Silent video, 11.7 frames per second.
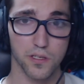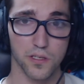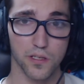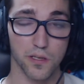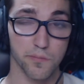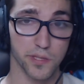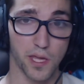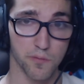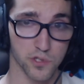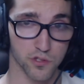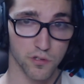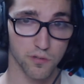
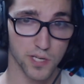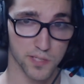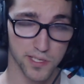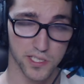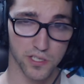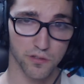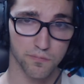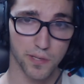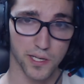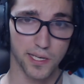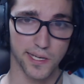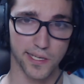Empezaremos con lo más básico para
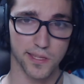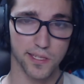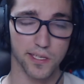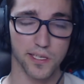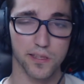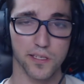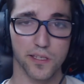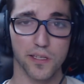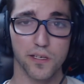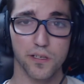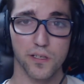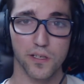que la gente entienda
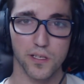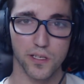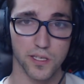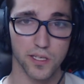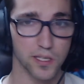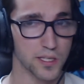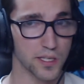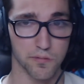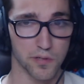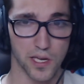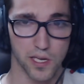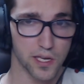y
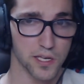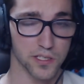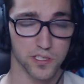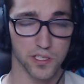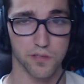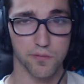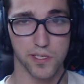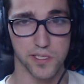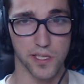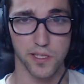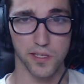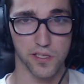voy a ser
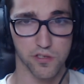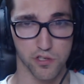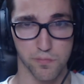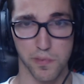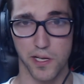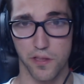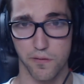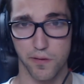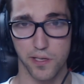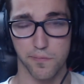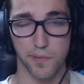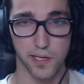bastante denso explicando,
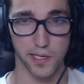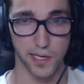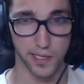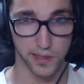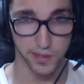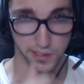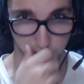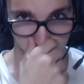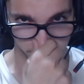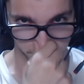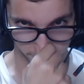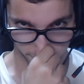¿vale? Para que la gente
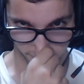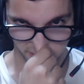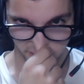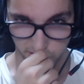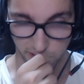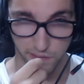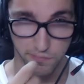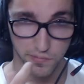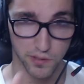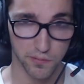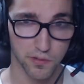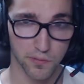eh,
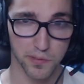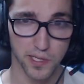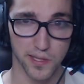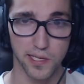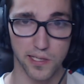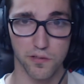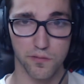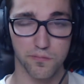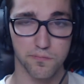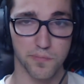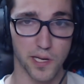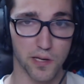no, no pierda el hilo.
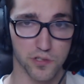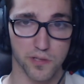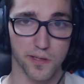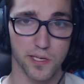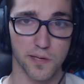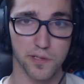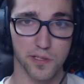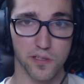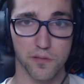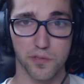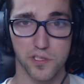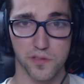Para los que vayan
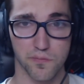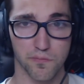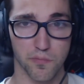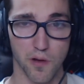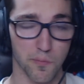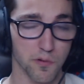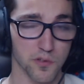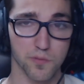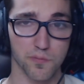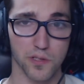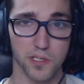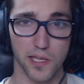aprendiendo, pues poco a poco se
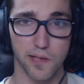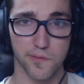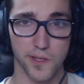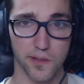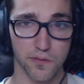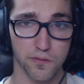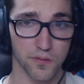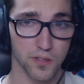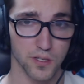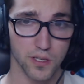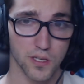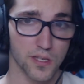pueden ir adaptando
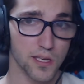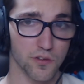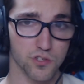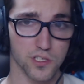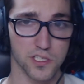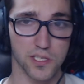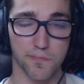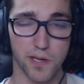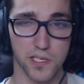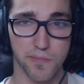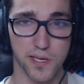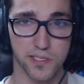y a los que
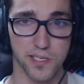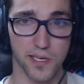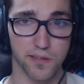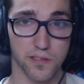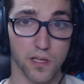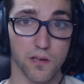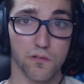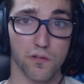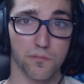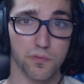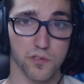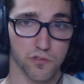sepáis más acerca del juego,
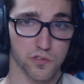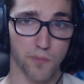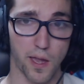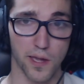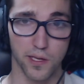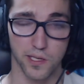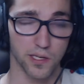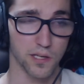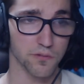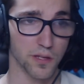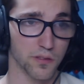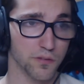pues os va a ir
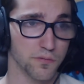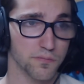ayudando.